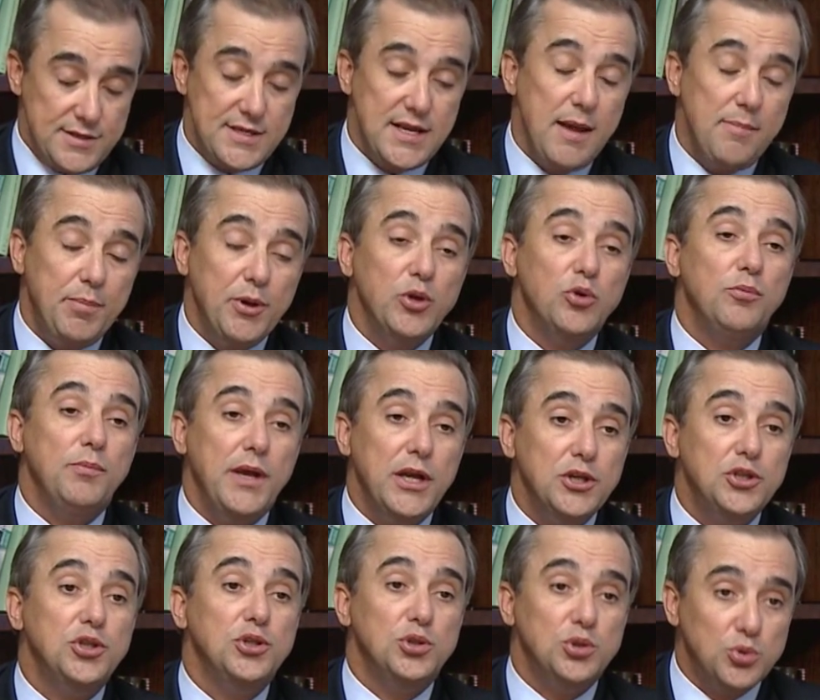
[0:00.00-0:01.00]
sempre no
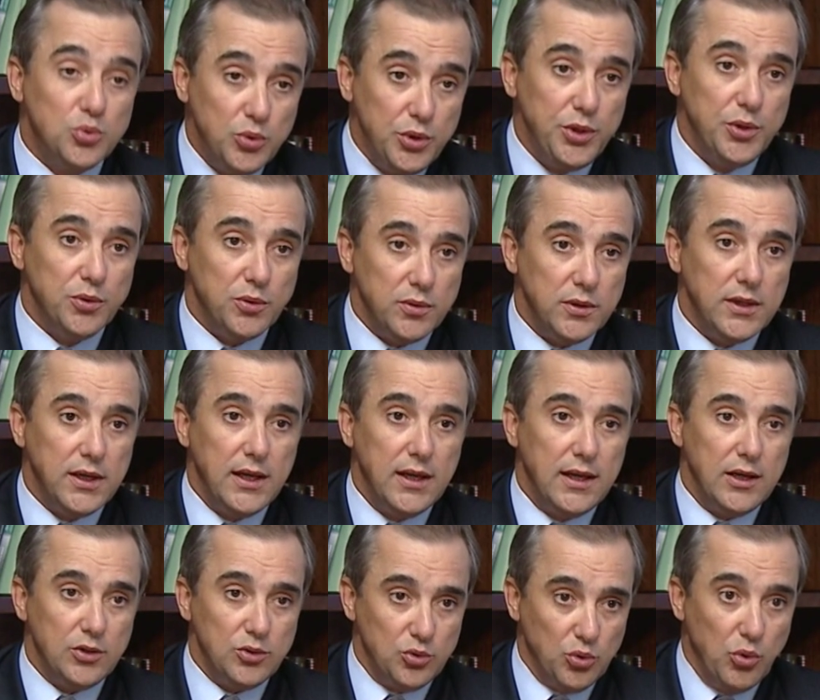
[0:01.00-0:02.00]
mês de junho
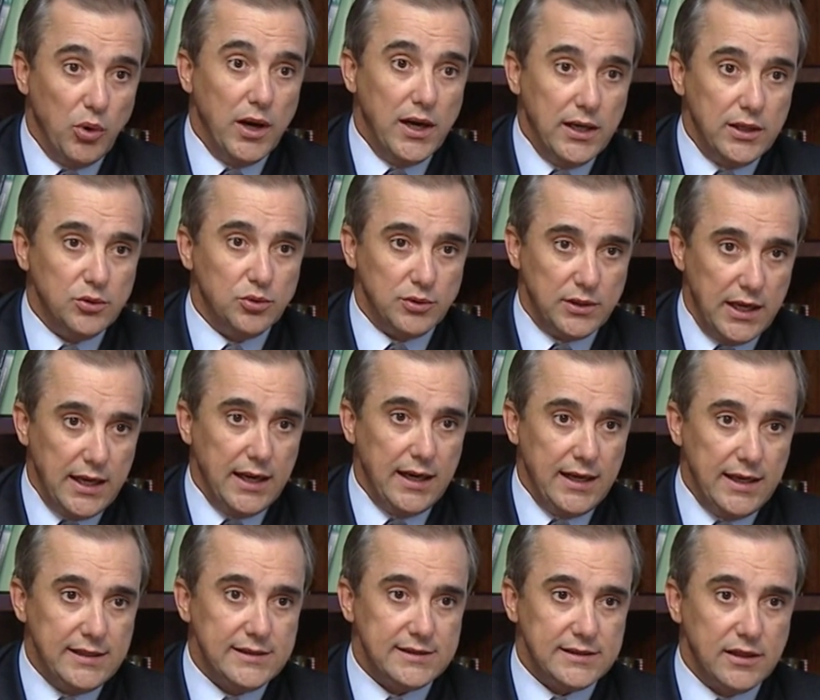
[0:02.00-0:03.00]
do ano da
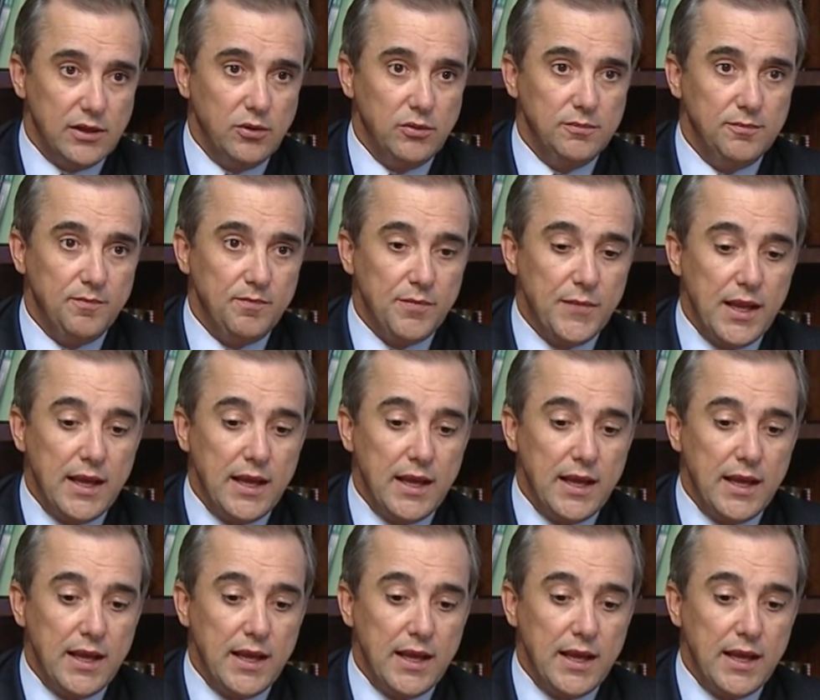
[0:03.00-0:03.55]
eleição,